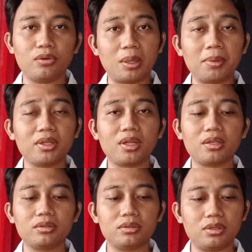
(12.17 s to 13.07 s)
Terutama
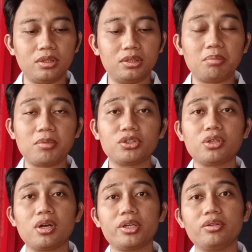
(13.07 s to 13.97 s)
tentang uh, tim
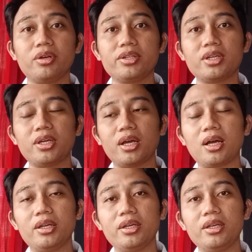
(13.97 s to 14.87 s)
nasional Indonesia
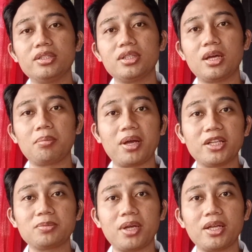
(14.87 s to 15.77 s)
yang kali ini sedang
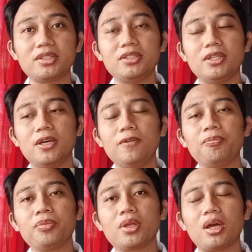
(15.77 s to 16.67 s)
panas-panasnya
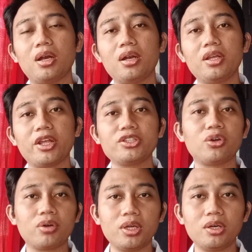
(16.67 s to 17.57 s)
Karena
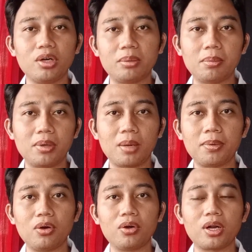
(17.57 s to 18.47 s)
direcokin oleh
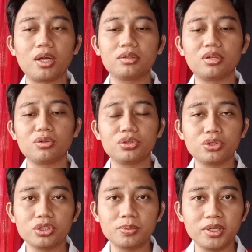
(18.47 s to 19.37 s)
beberapa orang
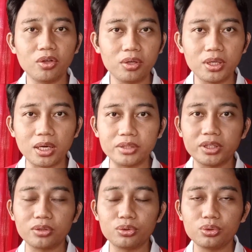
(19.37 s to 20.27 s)
terkhusus video ini akan
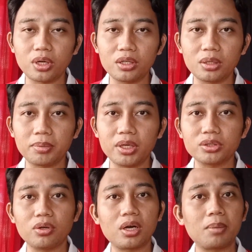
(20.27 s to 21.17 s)
saya tujukan
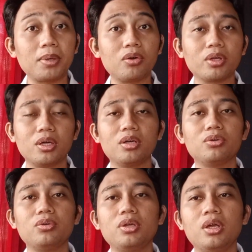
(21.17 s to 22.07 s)
kepada seorang paroki
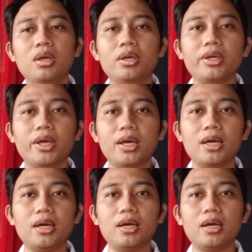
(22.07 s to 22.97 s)
gerung
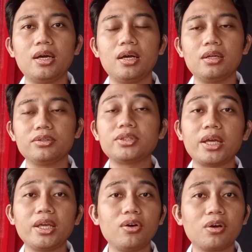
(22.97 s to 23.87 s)
Yang
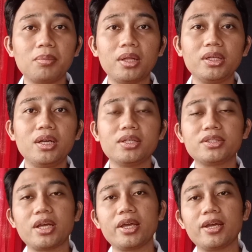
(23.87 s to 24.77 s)
saya hormati
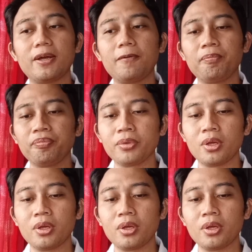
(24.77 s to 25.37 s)
dan saya